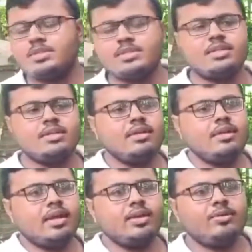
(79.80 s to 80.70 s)
পাচ্ছেন
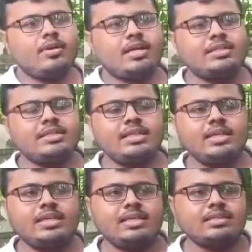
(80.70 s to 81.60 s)
এটাও কাশি
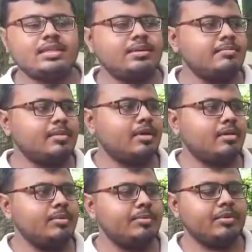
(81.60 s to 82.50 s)
থেকে নিয়ে আসা
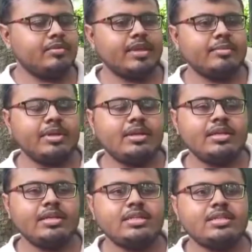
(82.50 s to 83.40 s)
বিভিন্ন সেগমেন্টে
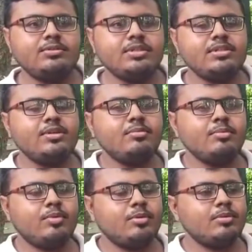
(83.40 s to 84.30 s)
নিয়ে আসা হয়েছিল এবং
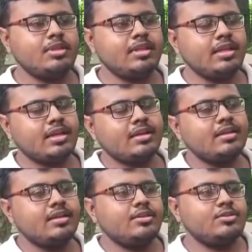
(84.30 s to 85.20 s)
পরবর্তীতে এখানে
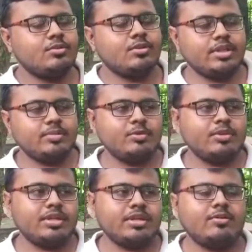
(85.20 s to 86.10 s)
জোড়াতে এই
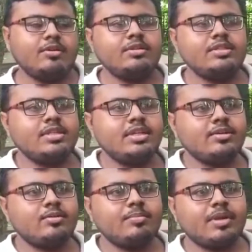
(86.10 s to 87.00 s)
মন্দিরটা করা হয়েছে
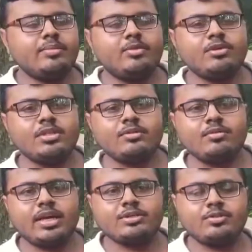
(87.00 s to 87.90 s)
এটারও প্রায় বয়স
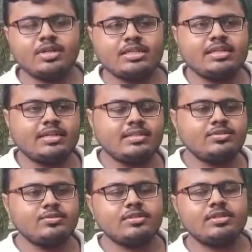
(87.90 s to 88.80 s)
এখন একশোর কাছাকাছি
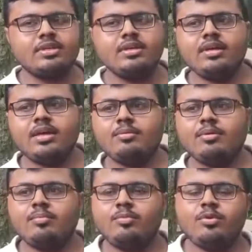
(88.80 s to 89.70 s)
চলছে এবং
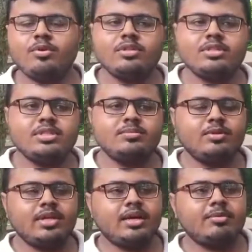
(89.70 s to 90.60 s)
পুরনো জিনিস
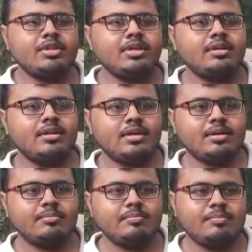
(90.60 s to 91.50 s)
বললে আমাদের
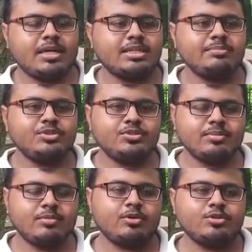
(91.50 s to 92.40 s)
বাসার
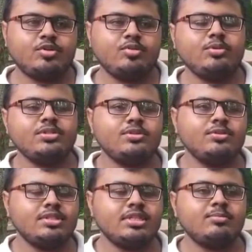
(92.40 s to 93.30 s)
পিছনে বড় সরোবর ছিল
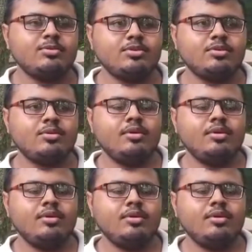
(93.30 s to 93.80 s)
যেটা মূলত